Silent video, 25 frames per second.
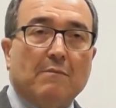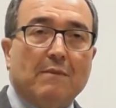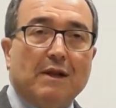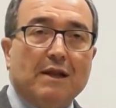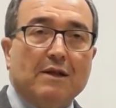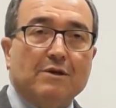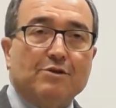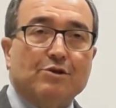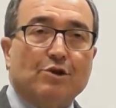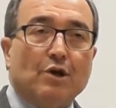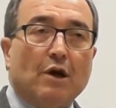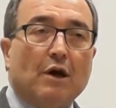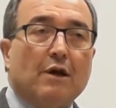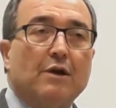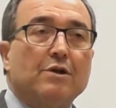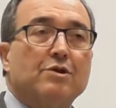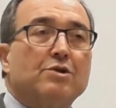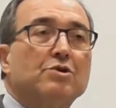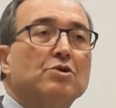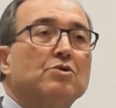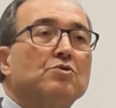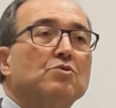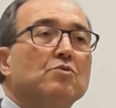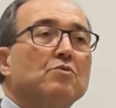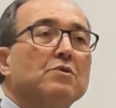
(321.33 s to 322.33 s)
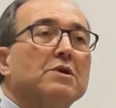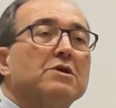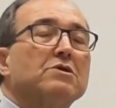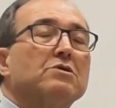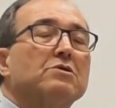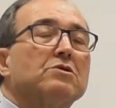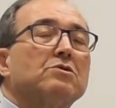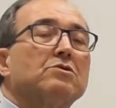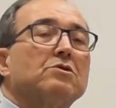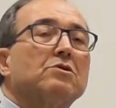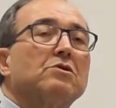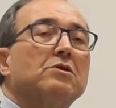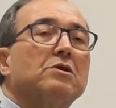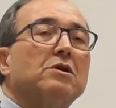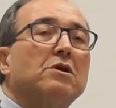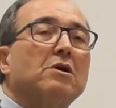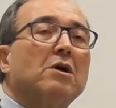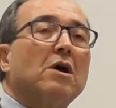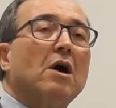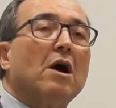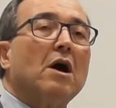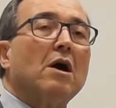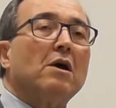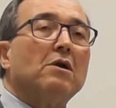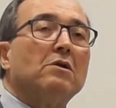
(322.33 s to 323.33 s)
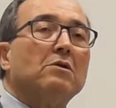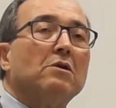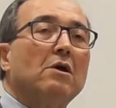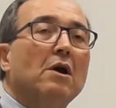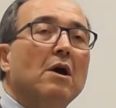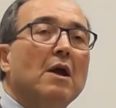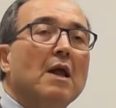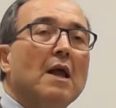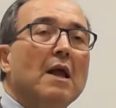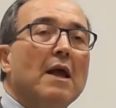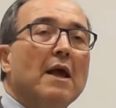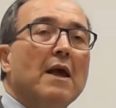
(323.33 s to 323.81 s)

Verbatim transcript: ma gli storici su questo sono d'accordo,